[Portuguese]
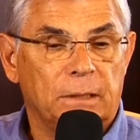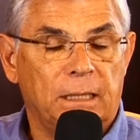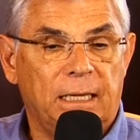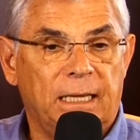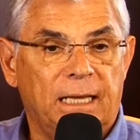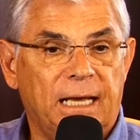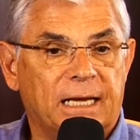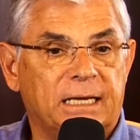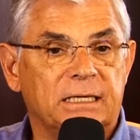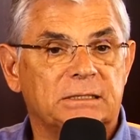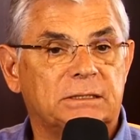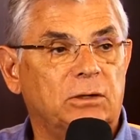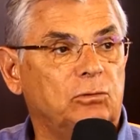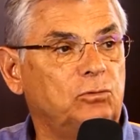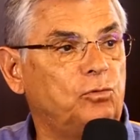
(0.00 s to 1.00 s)
É, a
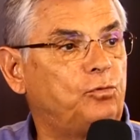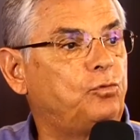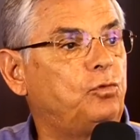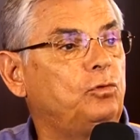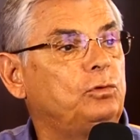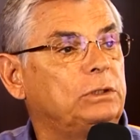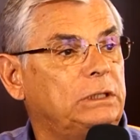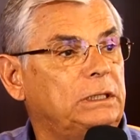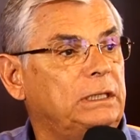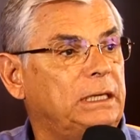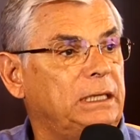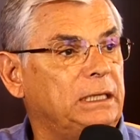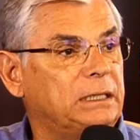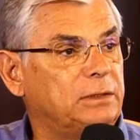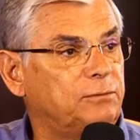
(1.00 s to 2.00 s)
questão do fundan
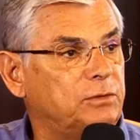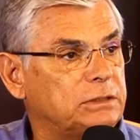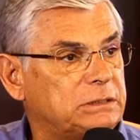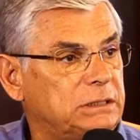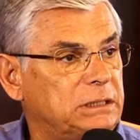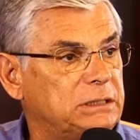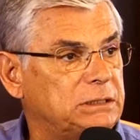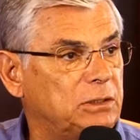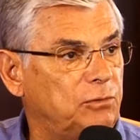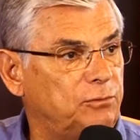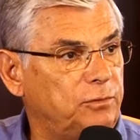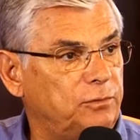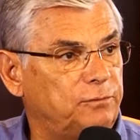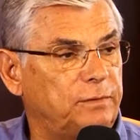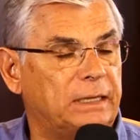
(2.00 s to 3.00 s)
aí que você já
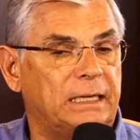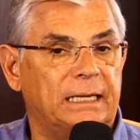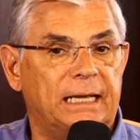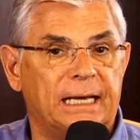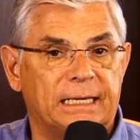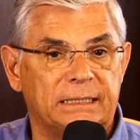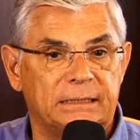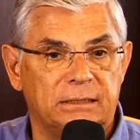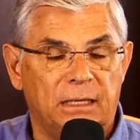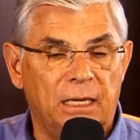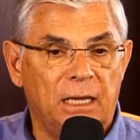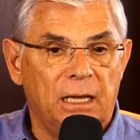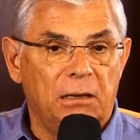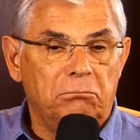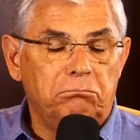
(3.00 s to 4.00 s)
ouviu falar, que
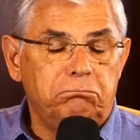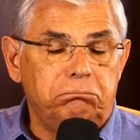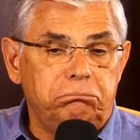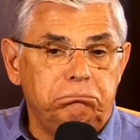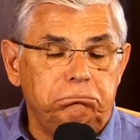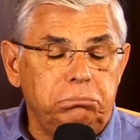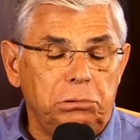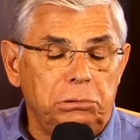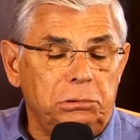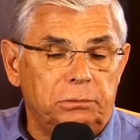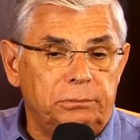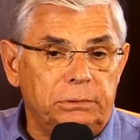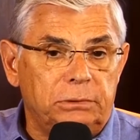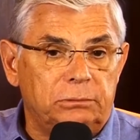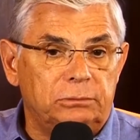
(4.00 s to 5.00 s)

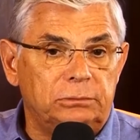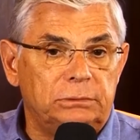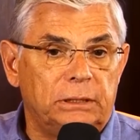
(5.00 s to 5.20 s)
eu, eu,